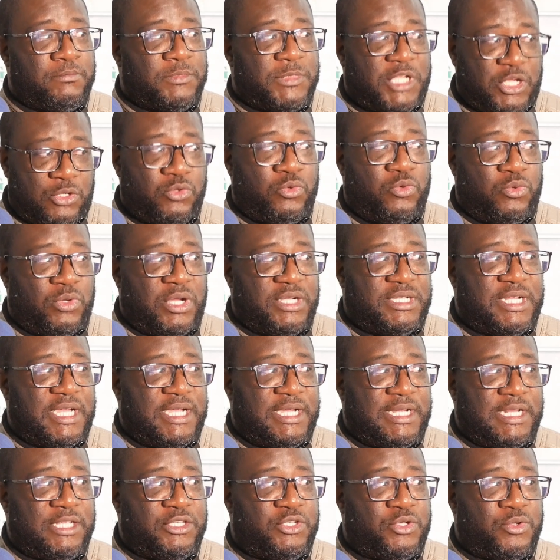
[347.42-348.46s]
Kédougou, en tant
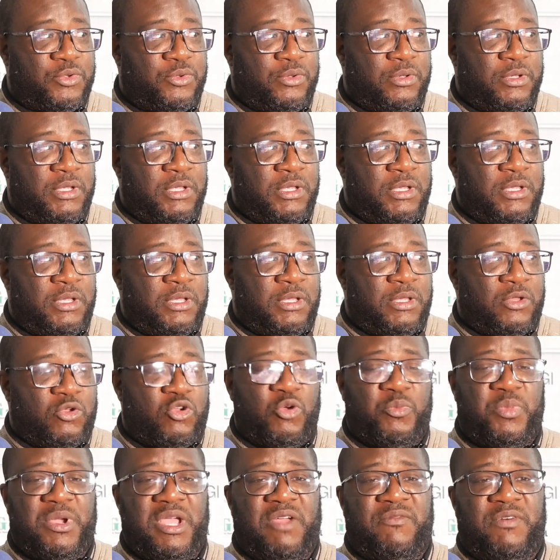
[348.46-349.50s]
que région,
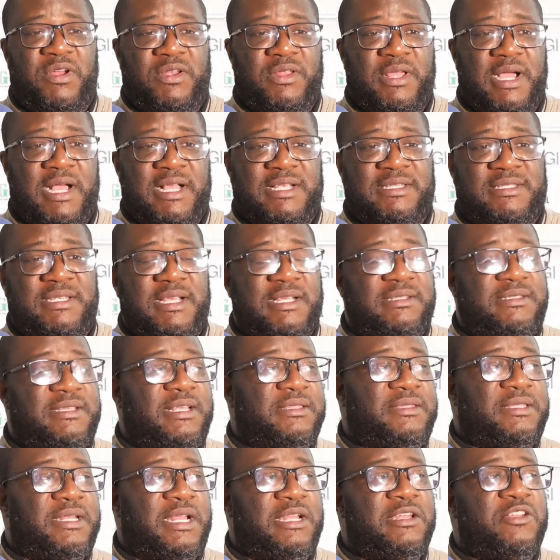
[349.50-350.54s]
qu'on peut évaluer à
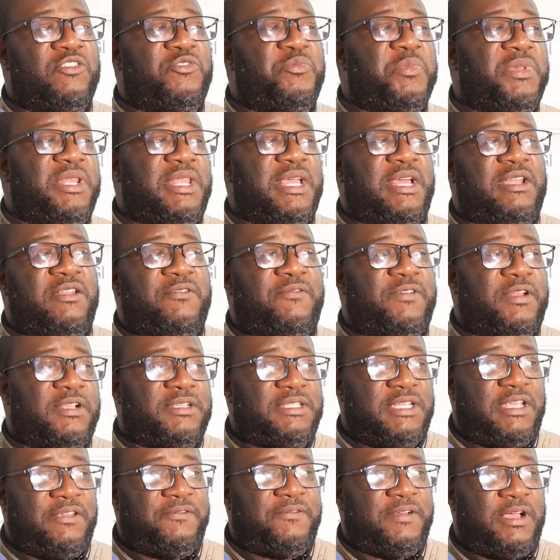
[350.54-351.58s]
539 milliards de francs
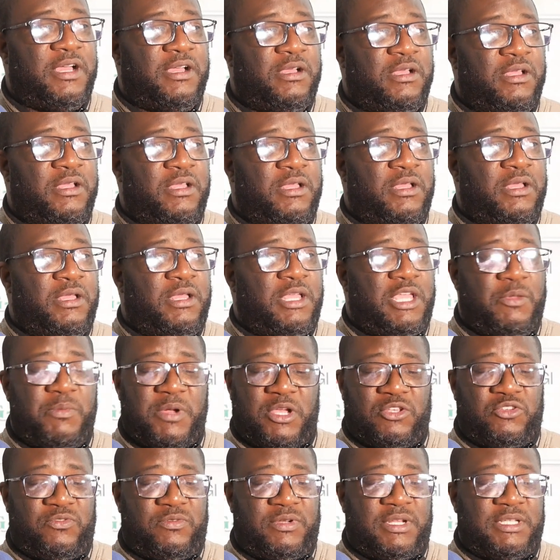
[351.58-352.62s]
CFA.
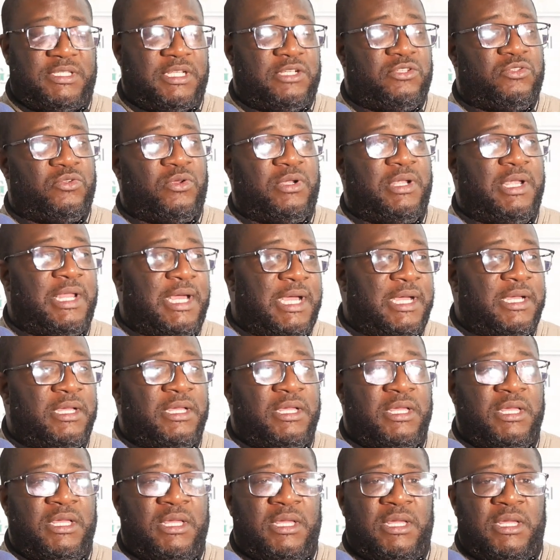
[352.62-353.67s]
Imaginez dans ces zones-là
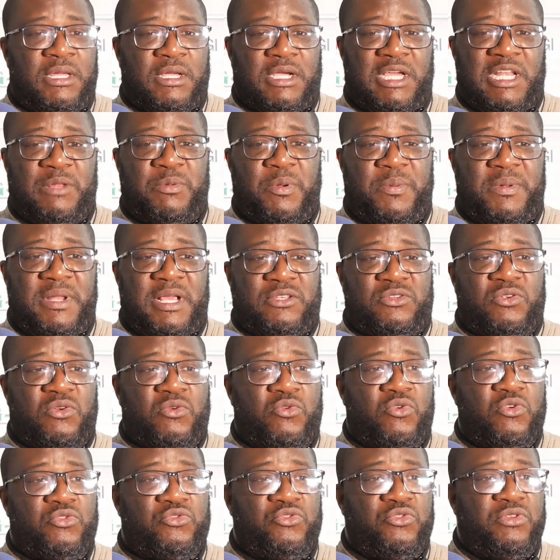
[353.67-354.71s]
que les populations
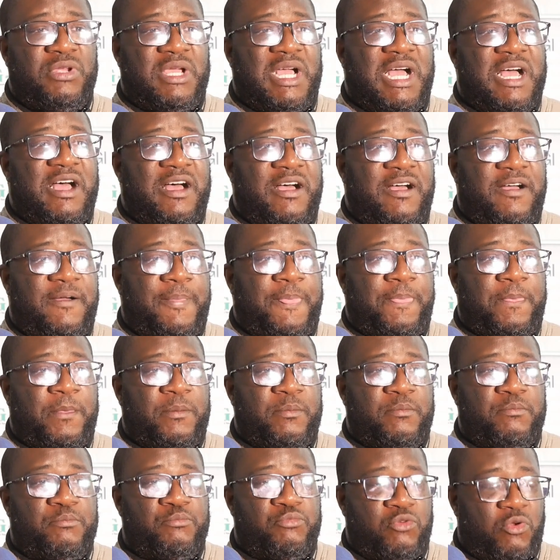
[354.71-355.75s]
continuent à
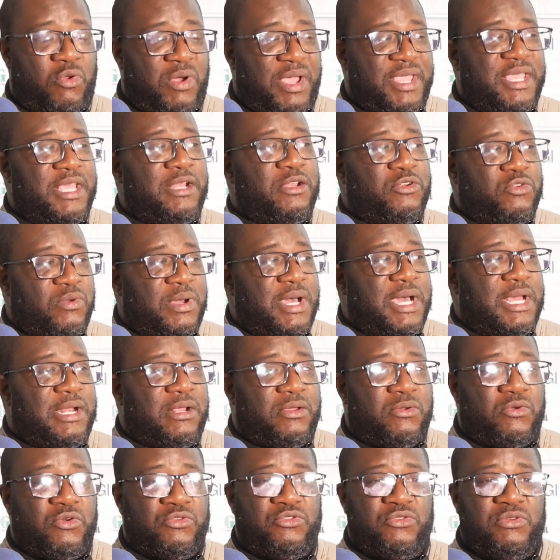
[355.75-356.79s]
broyer le noir,
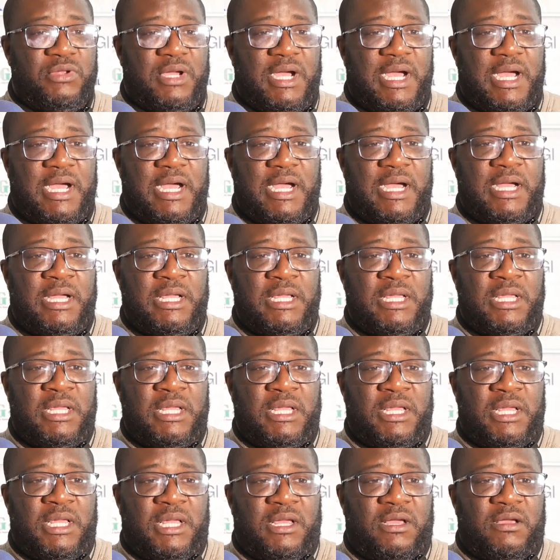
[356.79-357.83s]
continuent à
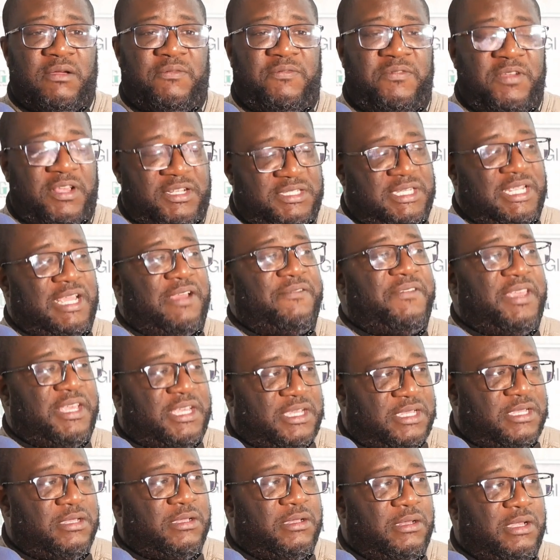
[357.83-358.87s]
euh, flirter avec
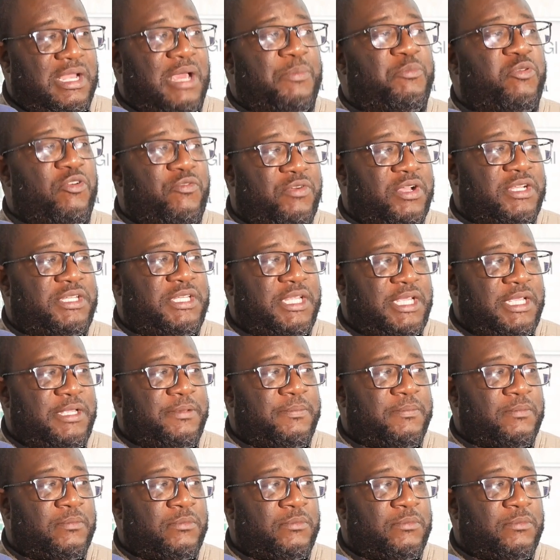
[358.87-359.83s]
la pauvreté.